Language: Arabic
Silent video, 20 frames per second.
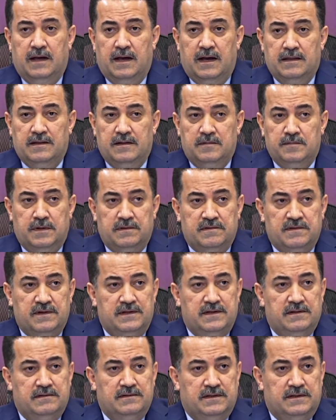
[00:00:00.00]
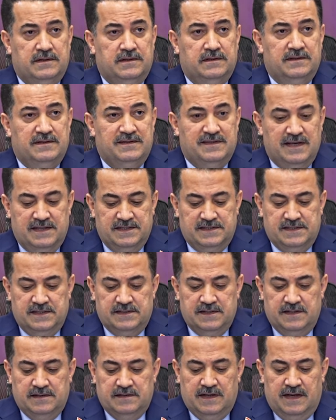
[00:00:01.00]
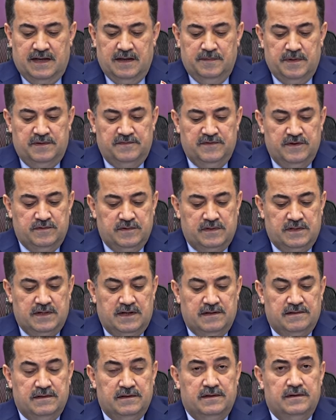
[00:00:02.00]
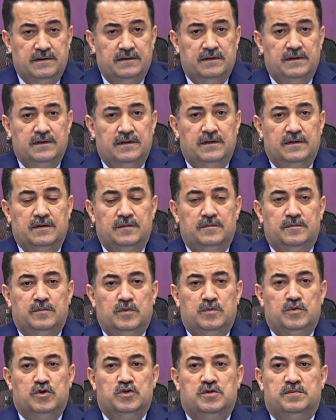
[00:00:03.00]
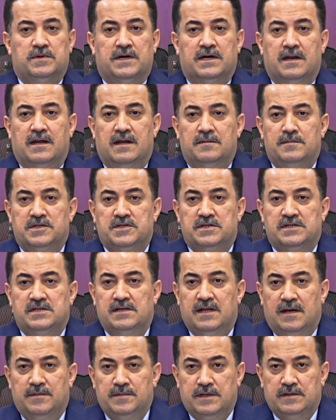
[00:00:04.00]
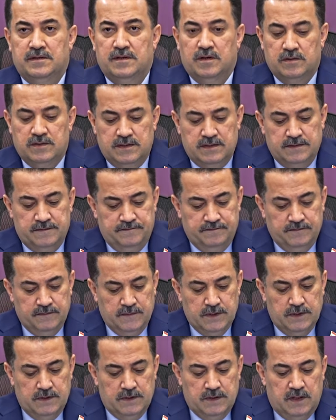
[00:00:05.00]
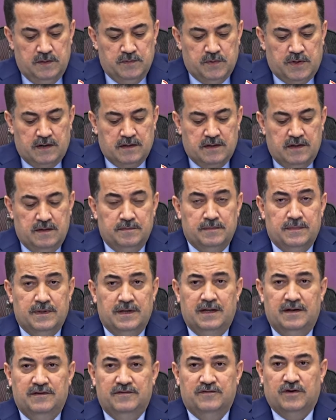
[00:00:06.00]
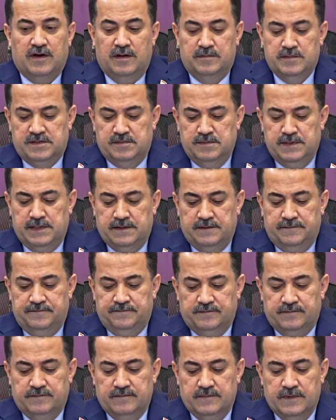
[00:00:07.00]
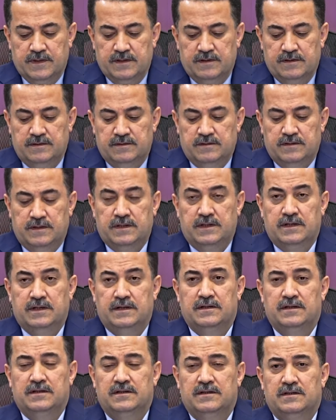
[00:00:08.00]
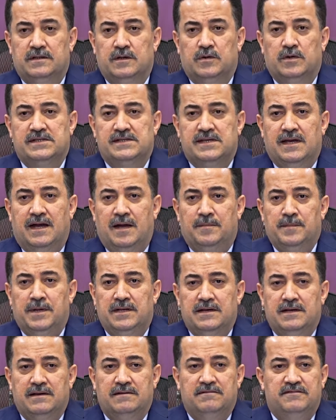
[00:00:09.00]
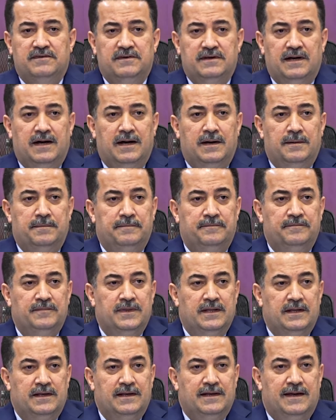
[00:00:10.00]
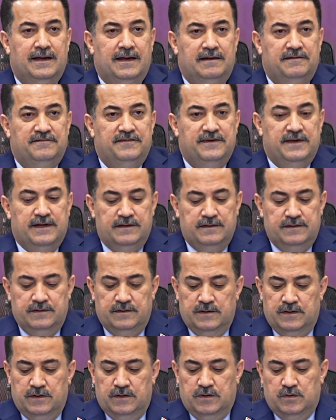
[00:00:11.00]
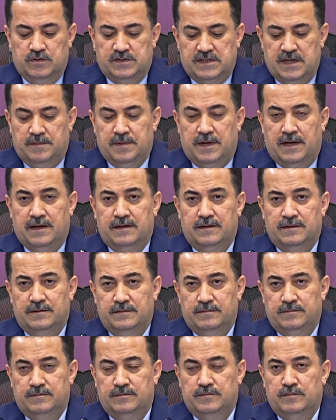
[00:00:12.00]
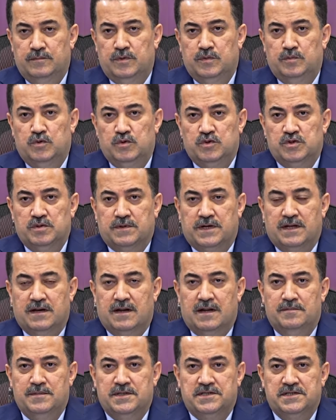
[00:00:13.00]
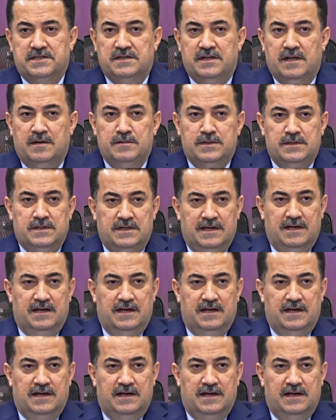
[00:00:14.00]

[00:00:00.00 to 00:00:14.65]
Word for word: هذه البعثة التي تأسست عام 2003 بموجب قرار مجلس الأمن الدولي المرقم 1500 وتوسع عملها في عام 2007 بموجب قرار مجلس الأمن